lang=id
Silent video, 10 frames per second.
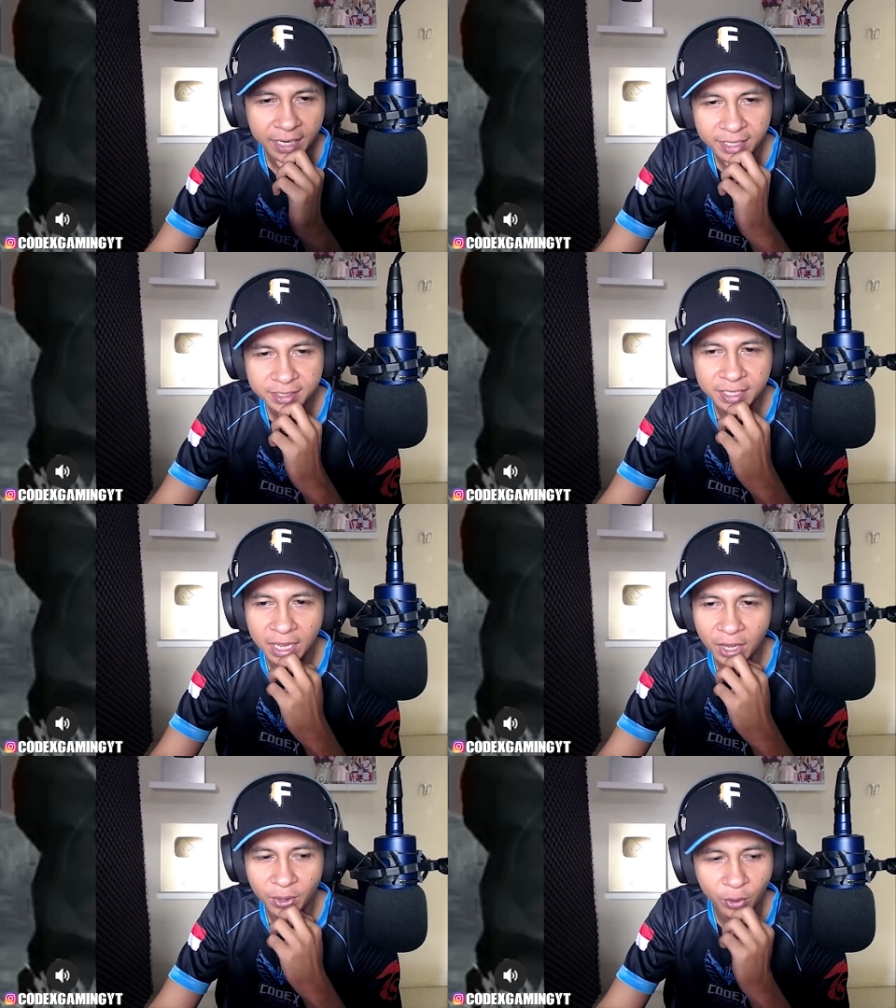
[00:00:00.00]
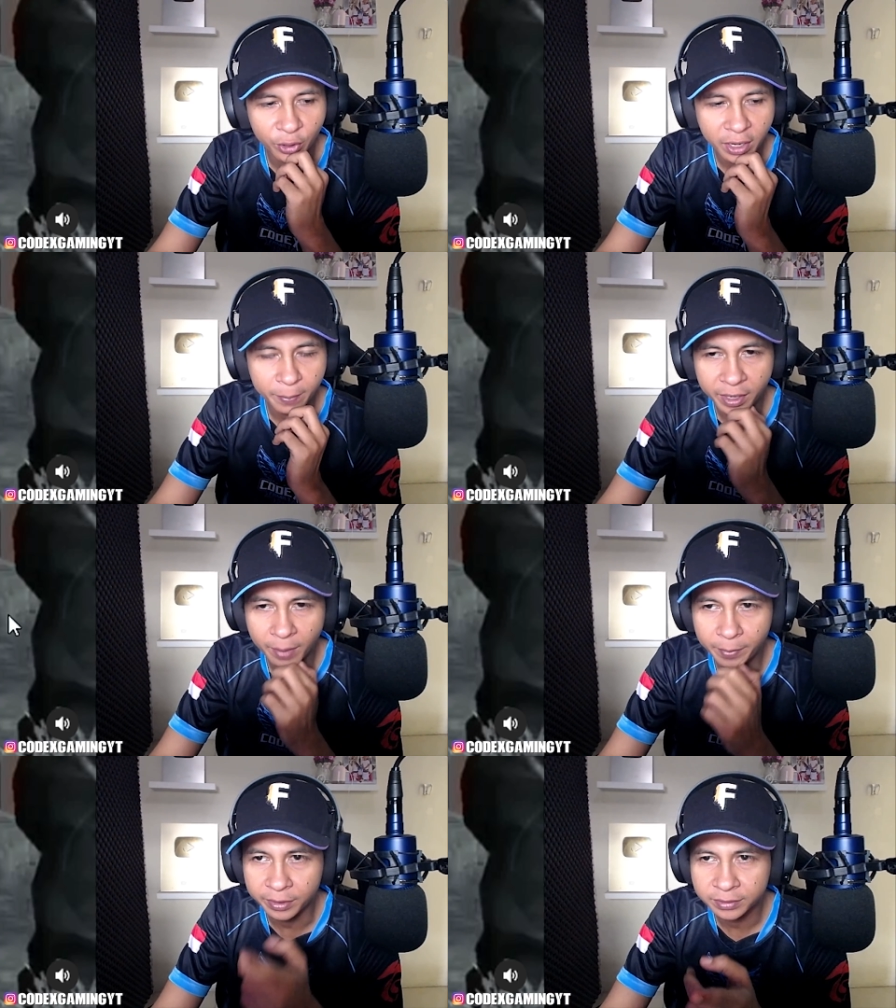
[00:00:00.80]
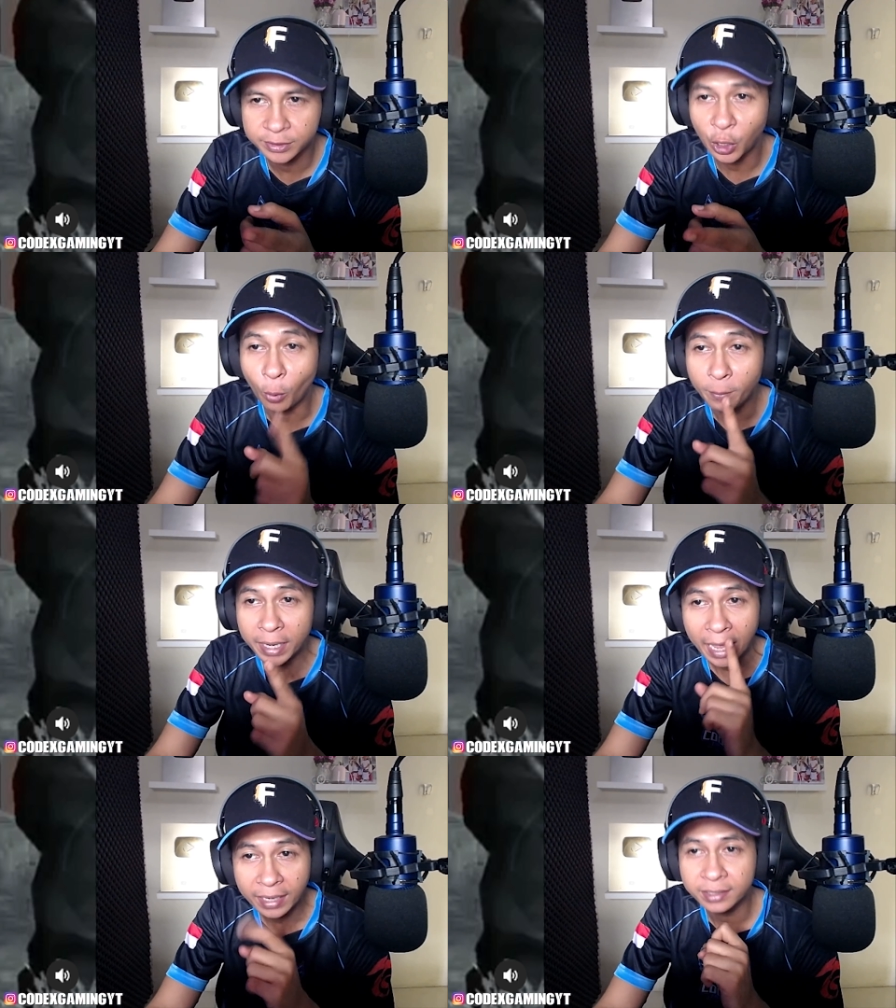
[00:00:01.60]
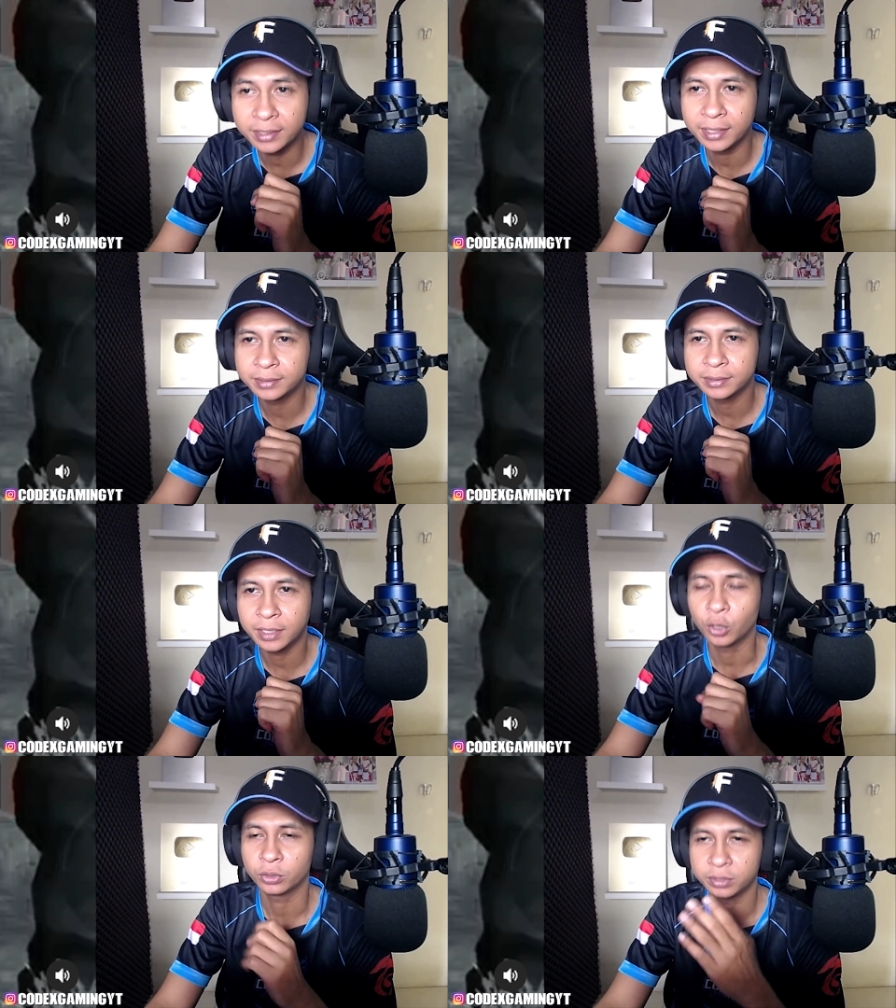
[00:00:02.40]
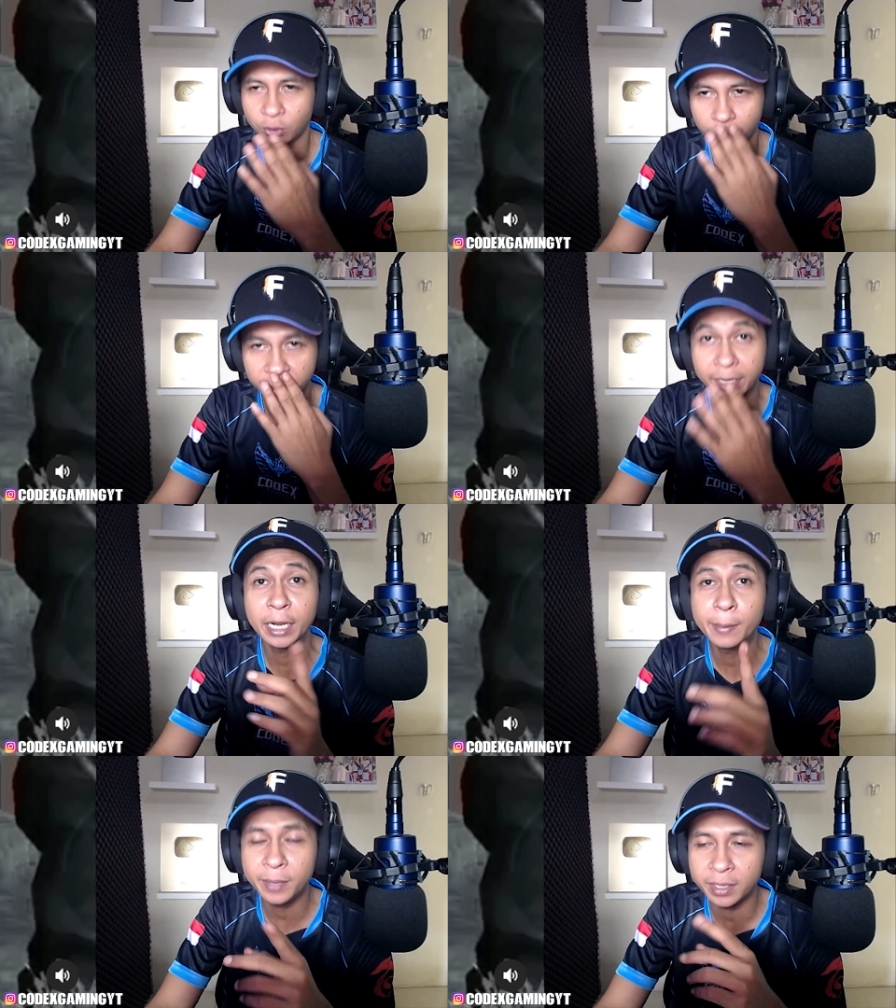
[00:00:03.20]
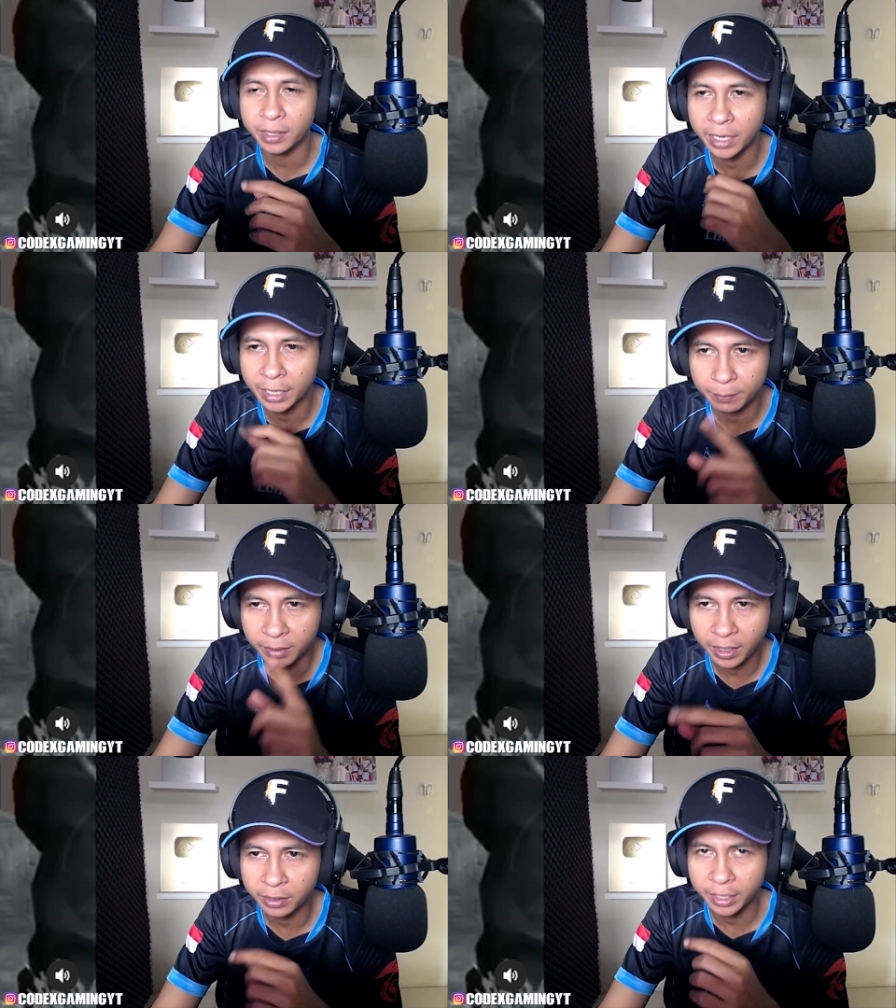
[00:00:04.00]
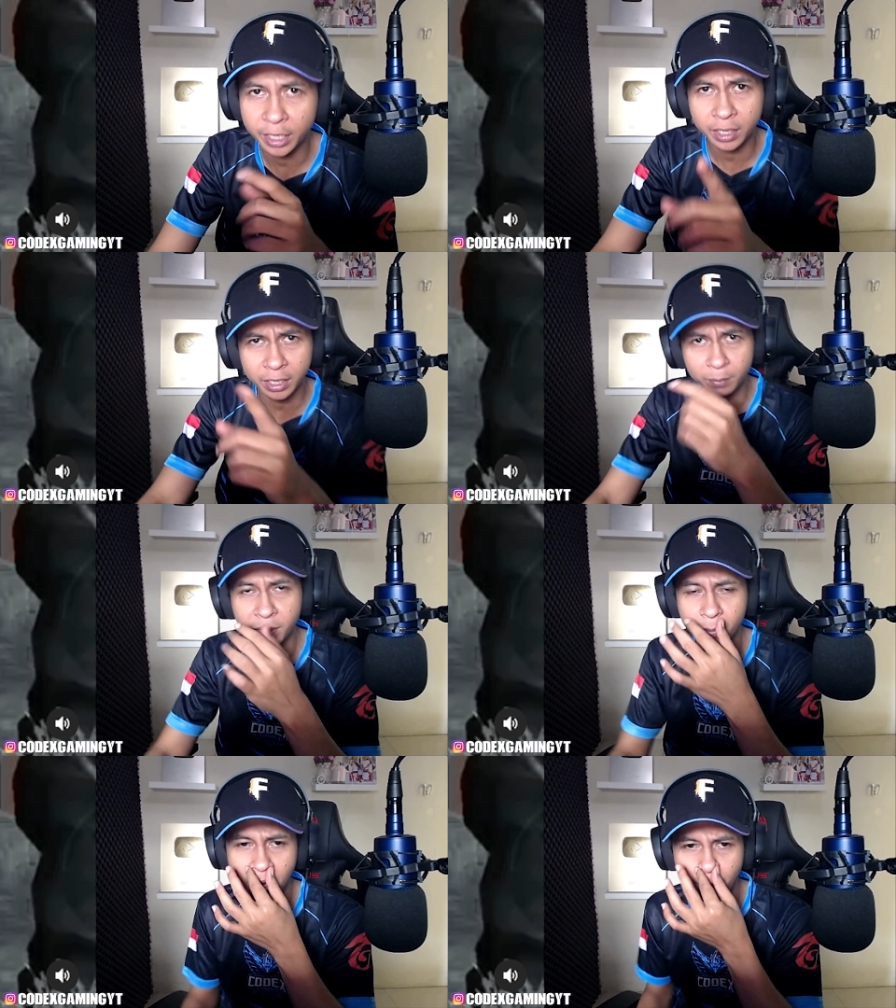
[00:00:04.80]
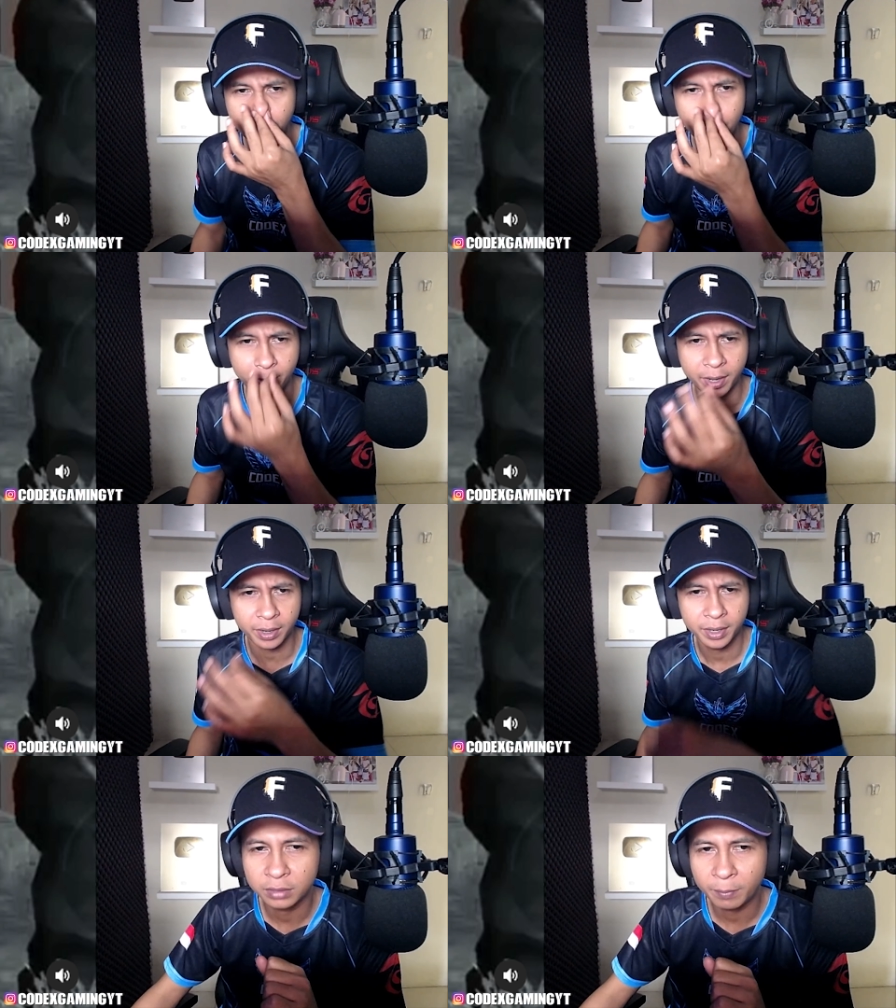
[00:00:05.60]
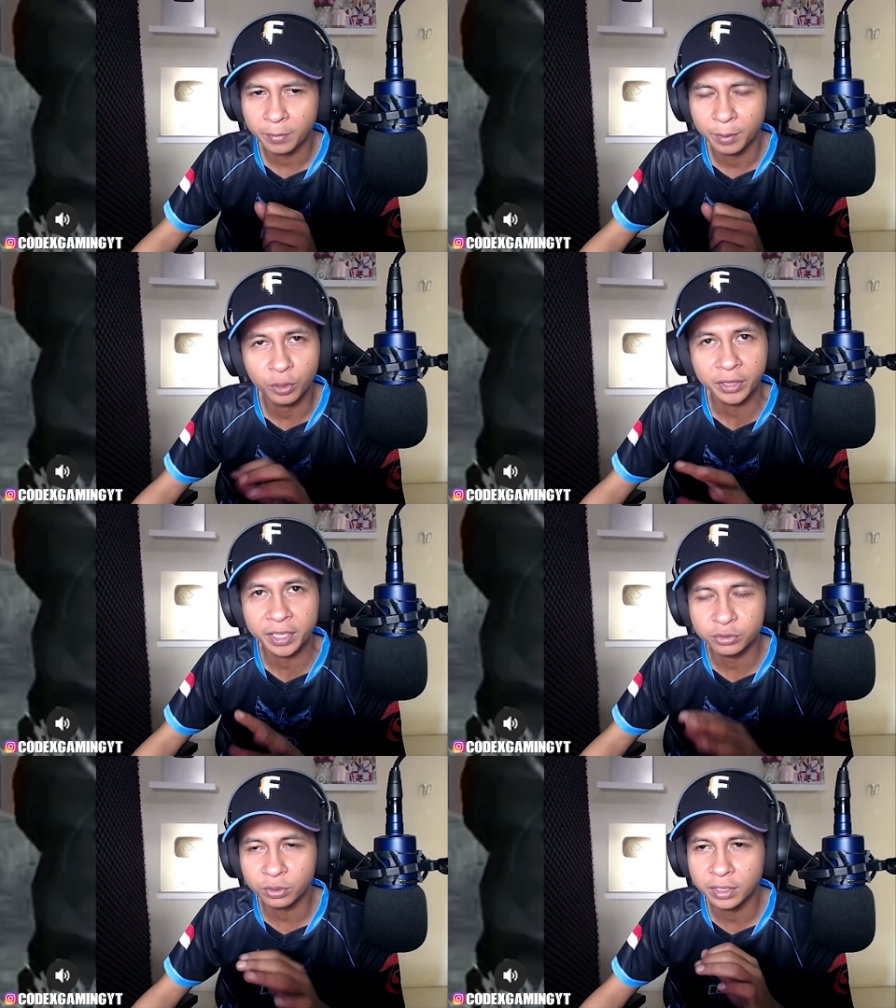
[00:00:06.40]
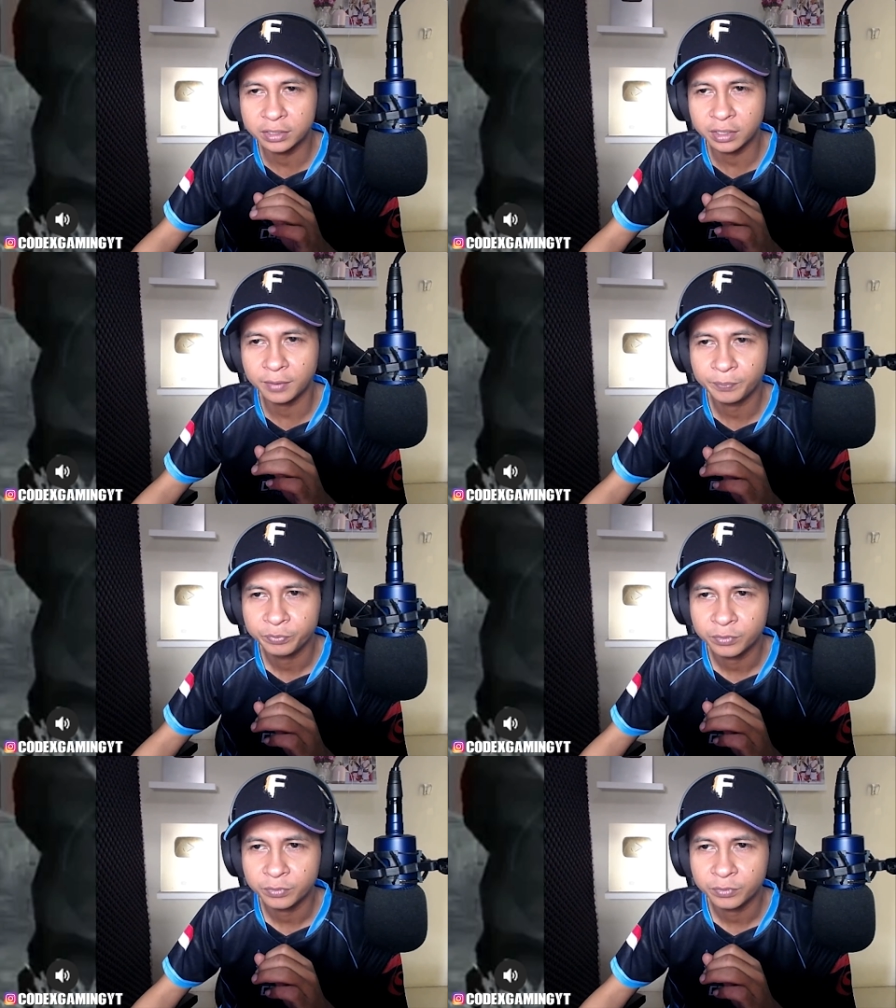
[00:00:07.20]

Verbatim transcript: Let's go. Oh ini HP-nya apa nih? Xiaomi lagi guys. Eh, oh Xiaomi, Realme ya, Realme lagi nih. Realme emang HP-HP apa ya buat headset guys ya.